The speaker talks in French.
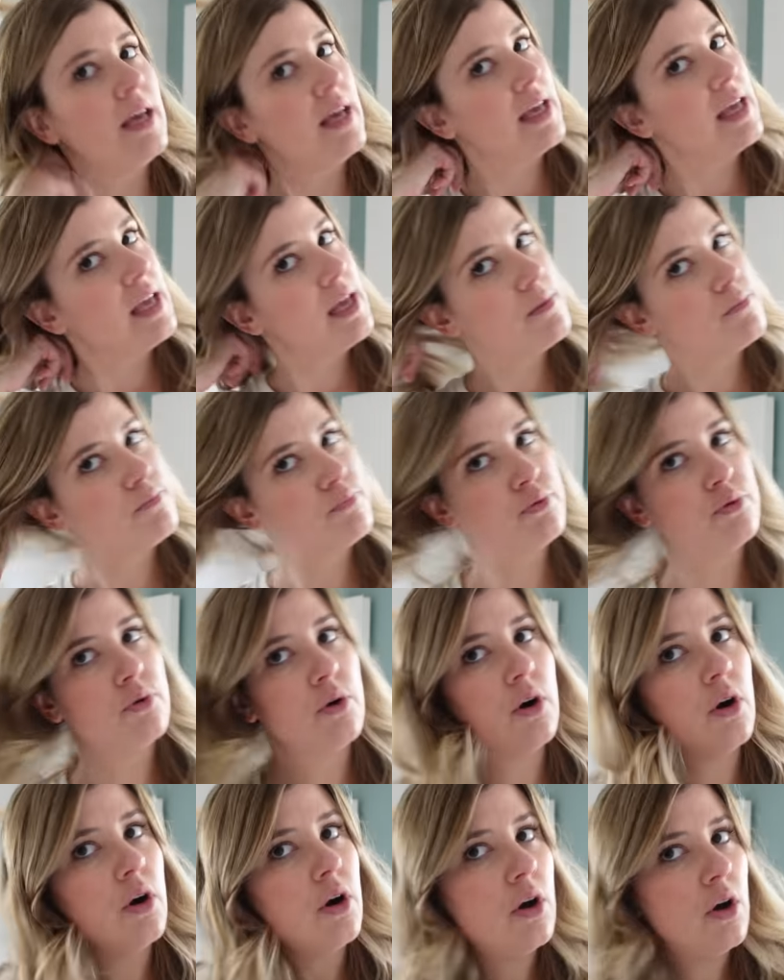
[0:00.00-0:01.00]
Et
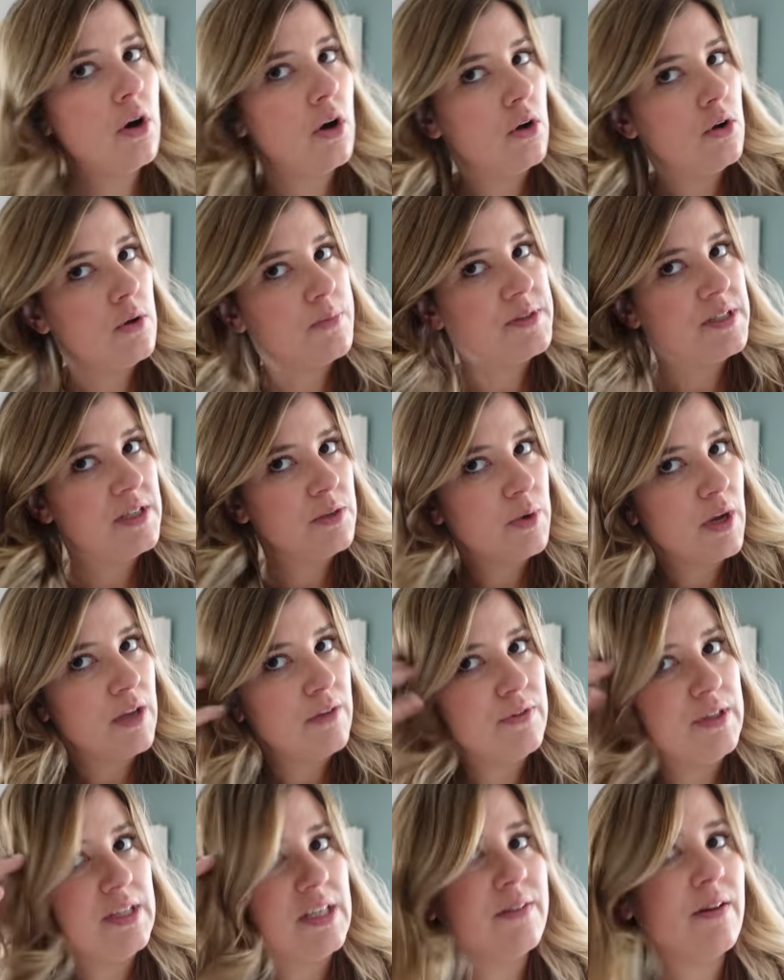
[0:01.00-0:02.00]
pour euh, le petit
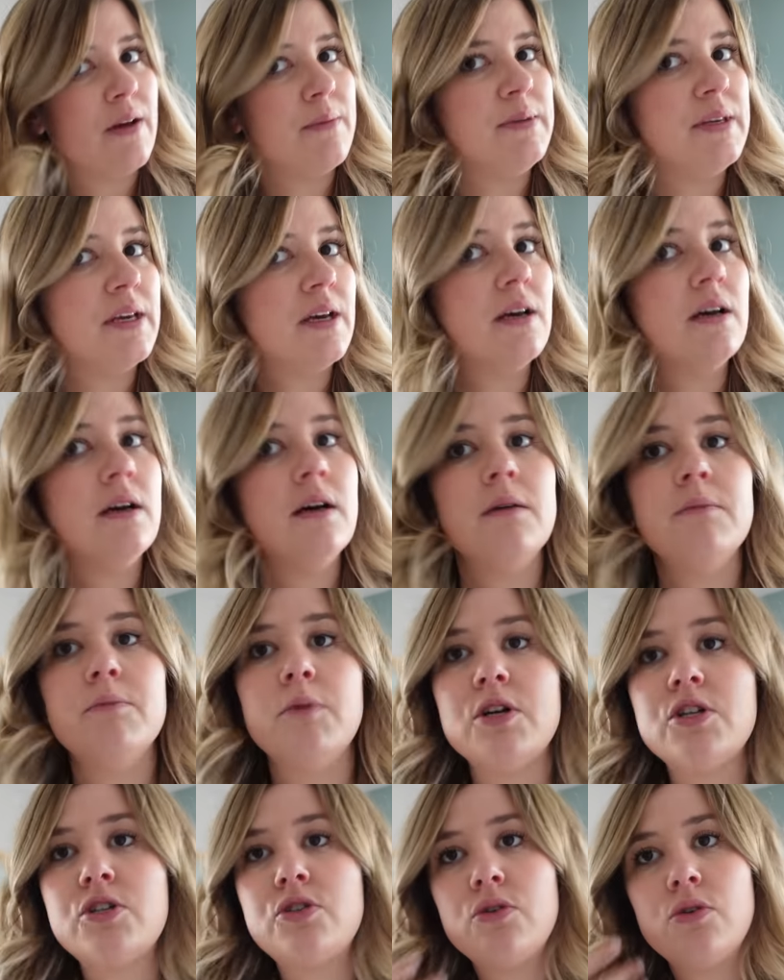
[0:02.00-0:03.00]
wavy qui va bien,
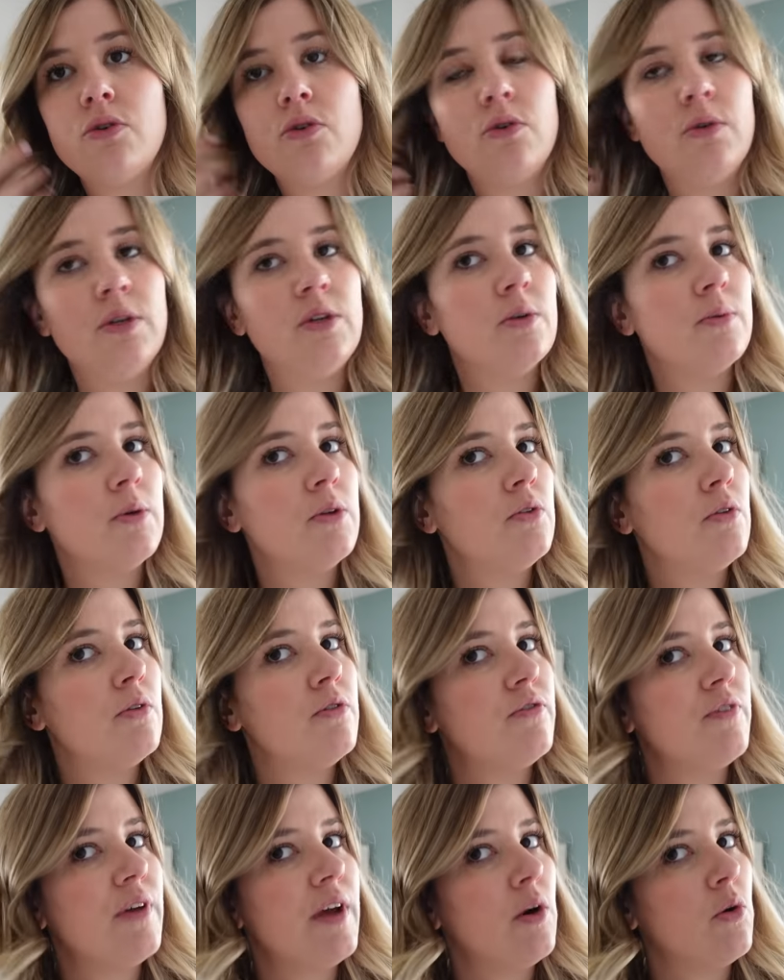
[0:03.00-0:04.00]
moi je lui demande de le
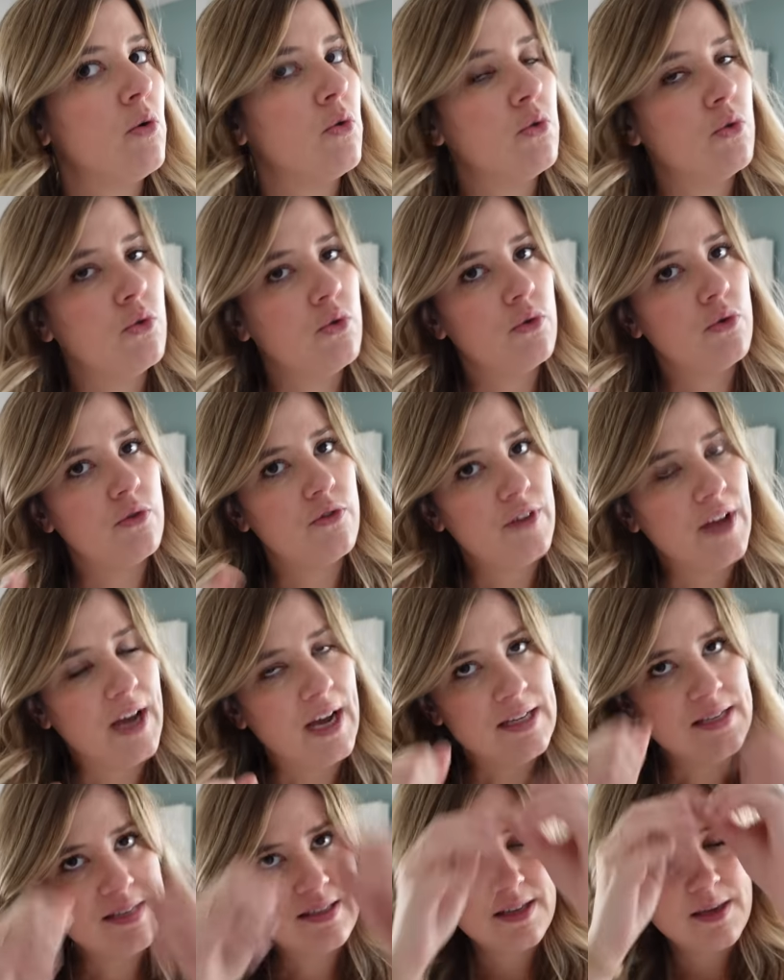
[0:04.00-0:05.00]
faire au fer
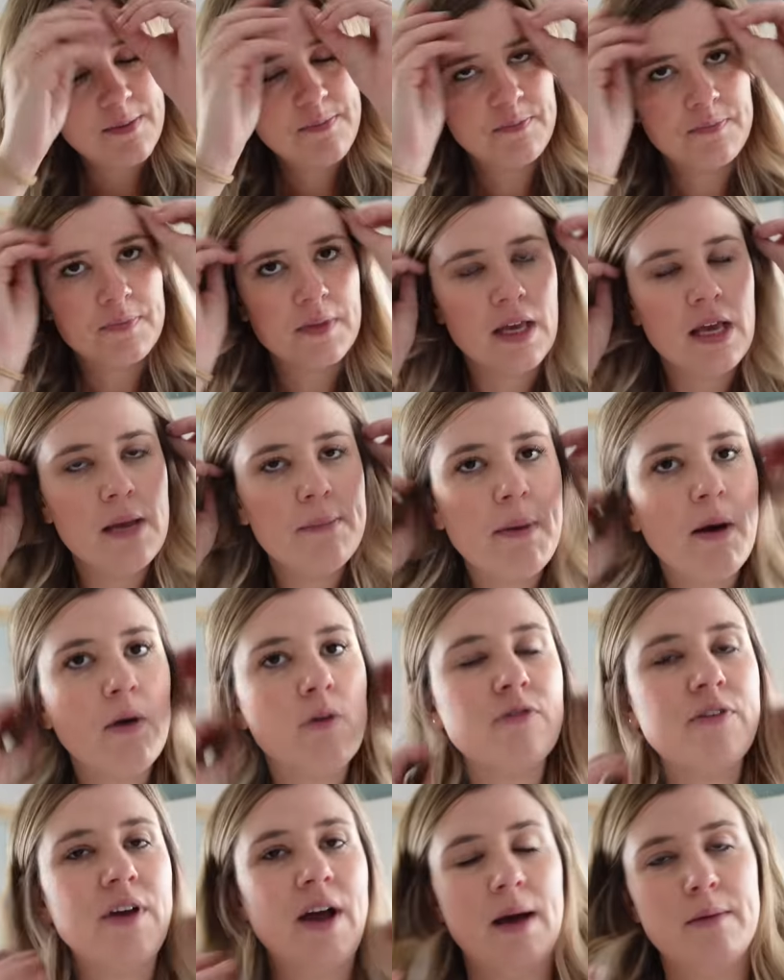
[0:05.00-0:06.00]
à lisser et pas
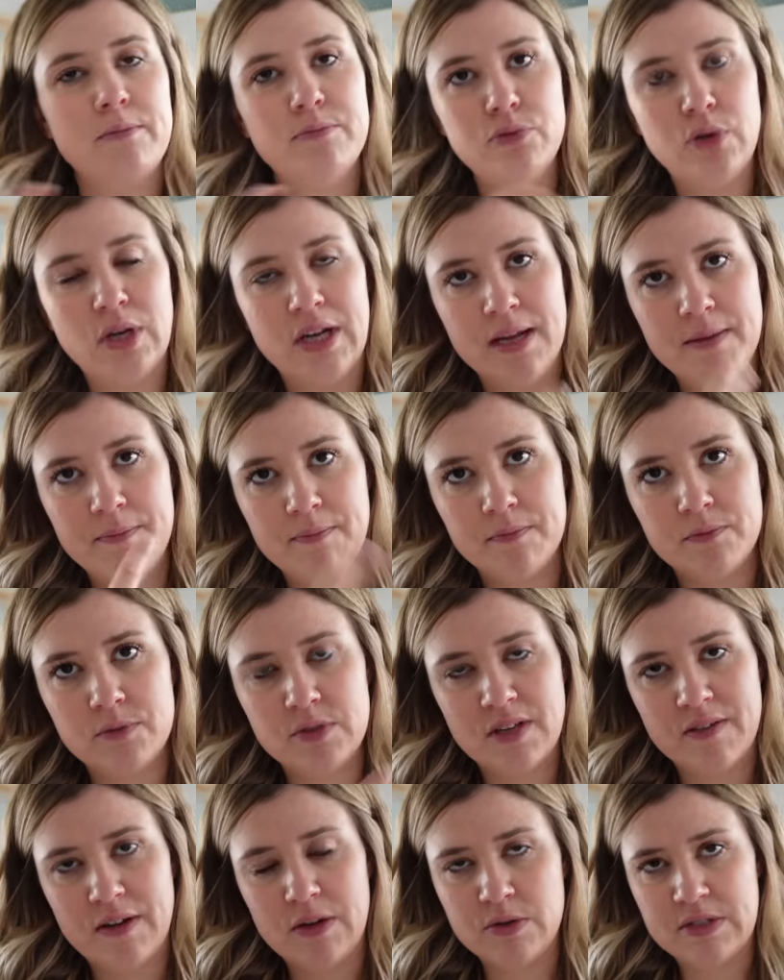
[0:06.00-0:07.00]
au fer à boucler, vous
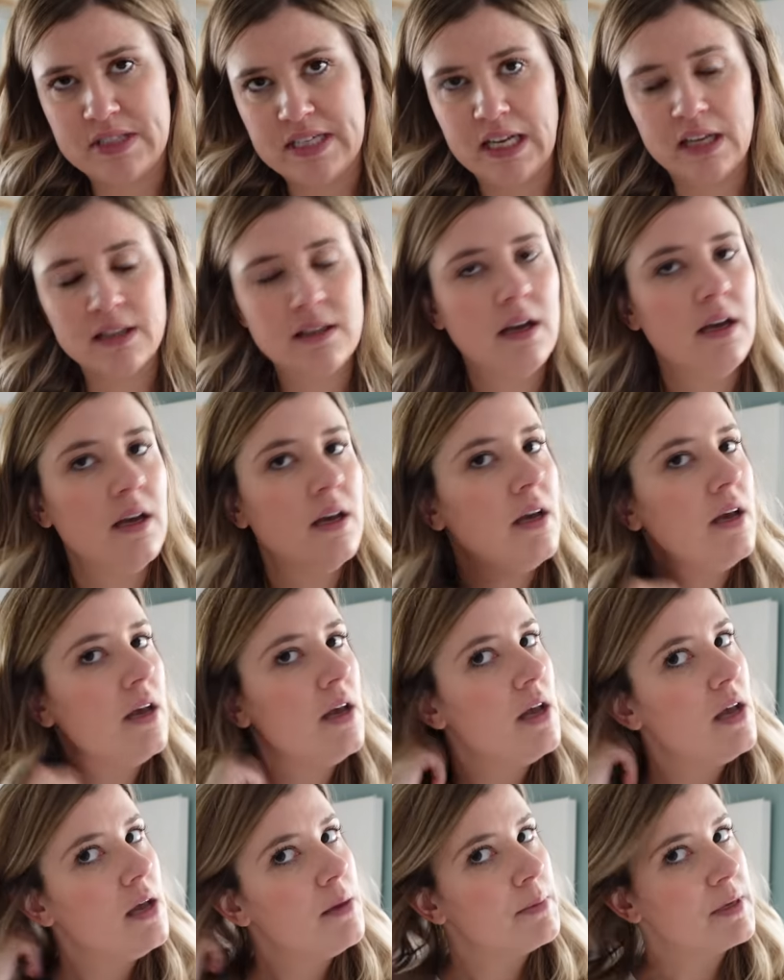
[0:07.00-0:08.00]
savez le cylindre,
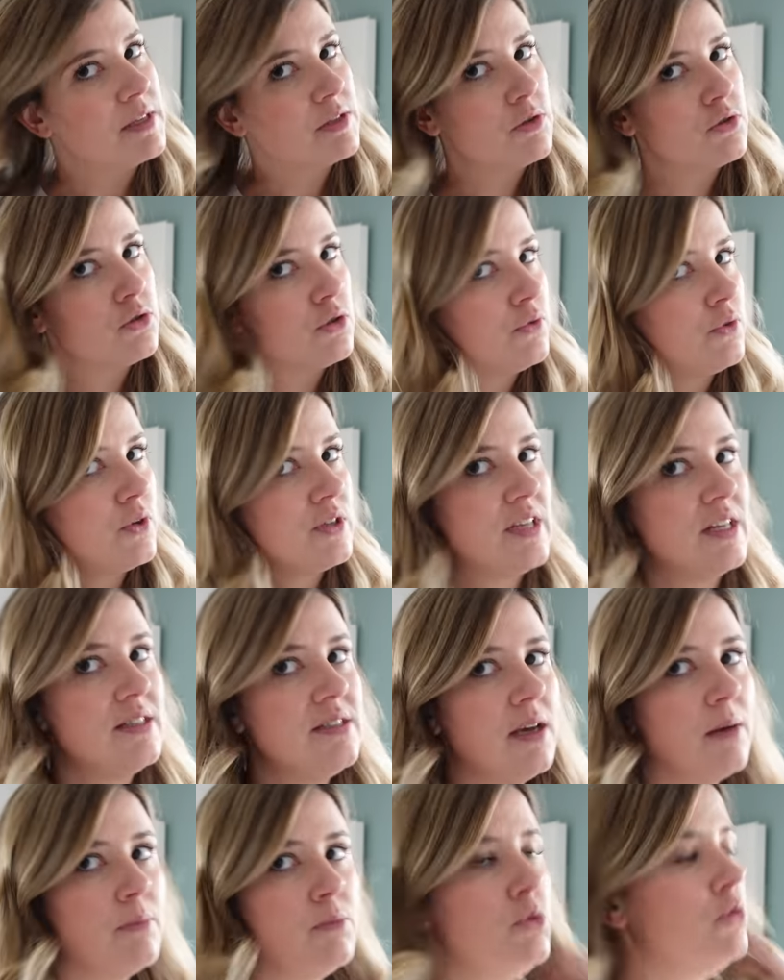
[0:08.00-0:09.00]
parce que je trouve que ça
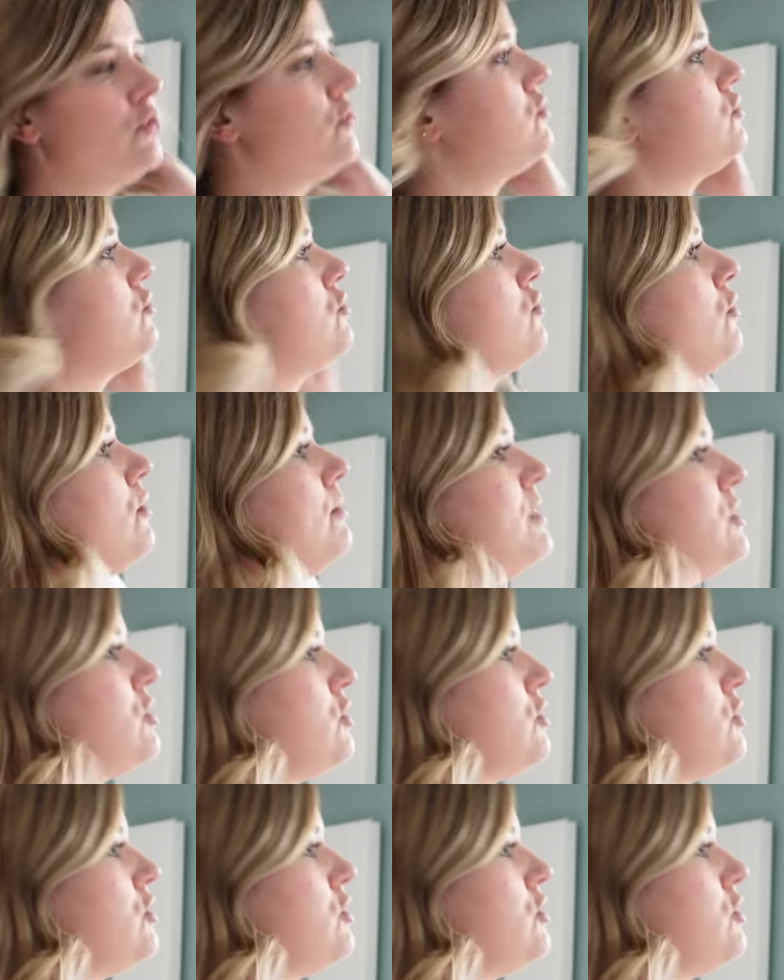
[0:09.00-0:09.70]
tient mieux sur mes